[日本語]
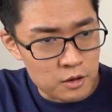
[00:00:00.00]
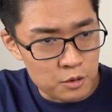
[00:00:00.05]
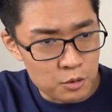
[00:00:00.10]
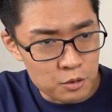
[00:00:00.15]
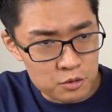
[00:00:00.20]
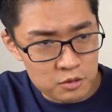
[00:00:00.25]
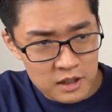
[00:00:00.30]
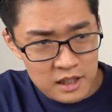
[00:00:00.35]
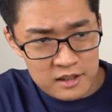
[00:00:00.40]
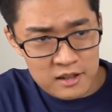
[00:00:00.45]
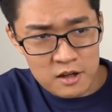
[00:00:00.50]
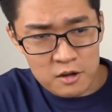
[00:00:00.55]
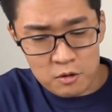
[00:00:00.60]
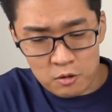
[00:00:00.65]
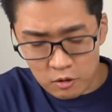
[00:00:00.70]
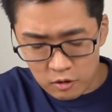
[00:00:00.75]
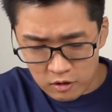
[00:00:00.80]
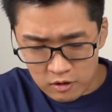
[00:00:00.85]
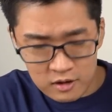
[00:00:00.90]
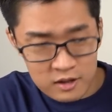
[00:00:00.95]
音が結
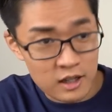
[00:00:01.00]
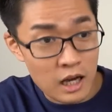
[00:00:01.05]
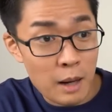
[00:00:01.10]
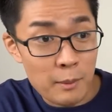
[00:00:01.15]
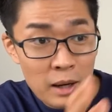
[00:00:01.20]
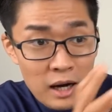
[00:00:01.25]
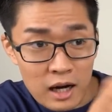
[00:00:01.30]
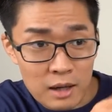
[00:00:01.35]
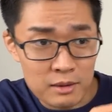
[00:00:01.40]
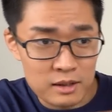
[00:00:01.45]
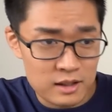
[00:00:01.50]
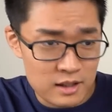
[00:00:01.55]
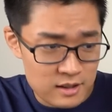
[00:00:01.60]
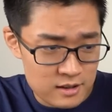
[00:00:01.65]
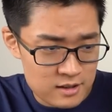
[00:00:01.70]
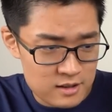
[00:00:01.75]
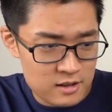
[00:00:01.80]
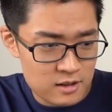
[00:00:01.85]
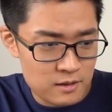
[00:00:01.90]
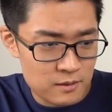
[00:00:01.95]
構ガバガバで
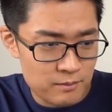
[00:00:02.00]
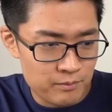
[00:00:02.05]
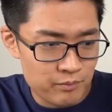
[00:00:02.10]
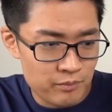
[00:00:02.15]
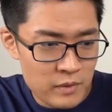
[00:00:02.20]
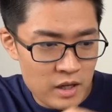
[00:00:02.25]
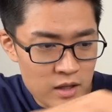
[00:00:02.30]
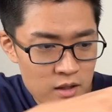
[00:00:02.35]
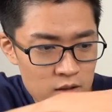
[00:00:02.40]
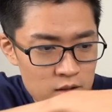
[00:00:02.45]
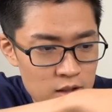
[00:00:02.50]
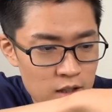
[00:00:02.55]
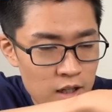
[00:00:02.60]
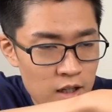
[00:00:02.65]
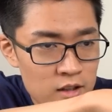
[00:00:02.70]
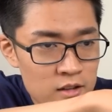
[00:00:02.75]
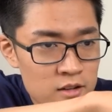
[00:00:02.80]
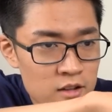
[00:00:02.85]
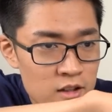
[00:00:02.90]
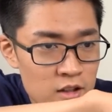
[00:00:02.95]
す
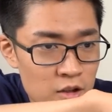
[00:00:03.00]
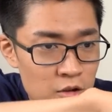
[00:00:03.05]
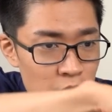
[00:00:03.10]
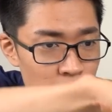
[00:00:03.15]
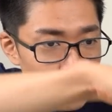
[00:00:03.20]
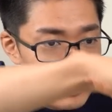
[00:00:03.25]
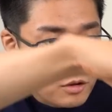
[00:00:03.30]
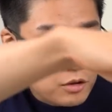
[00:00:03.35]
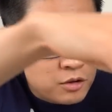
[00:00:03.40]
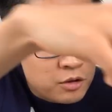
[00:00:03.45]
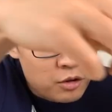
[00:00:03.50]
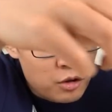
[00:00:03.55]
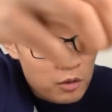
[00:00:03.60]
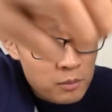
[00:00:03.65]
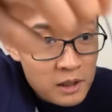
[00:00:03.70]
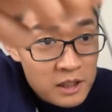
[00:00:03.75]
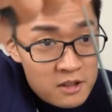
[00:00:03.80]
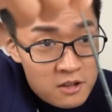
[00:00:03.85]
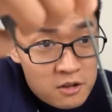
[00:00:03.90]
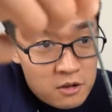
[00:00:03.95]
アンテナを伸
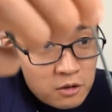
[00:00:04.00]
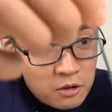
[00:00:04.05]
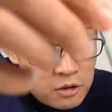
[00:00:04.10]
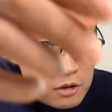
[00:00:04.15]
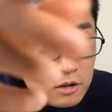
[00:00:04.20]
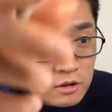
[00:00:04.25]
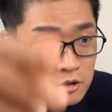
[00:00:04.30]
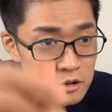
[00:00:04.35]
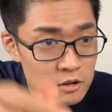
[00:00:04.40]
ばすと